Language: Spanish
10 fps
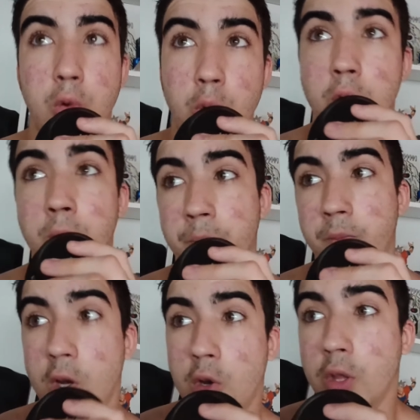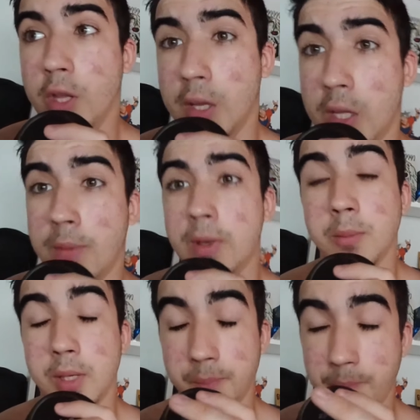Luego, lo de,
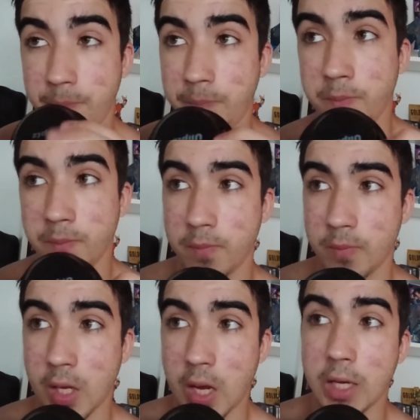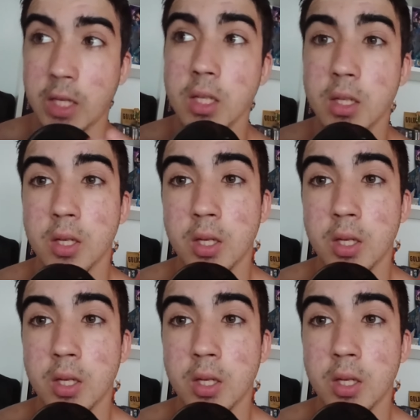Batman. Aquí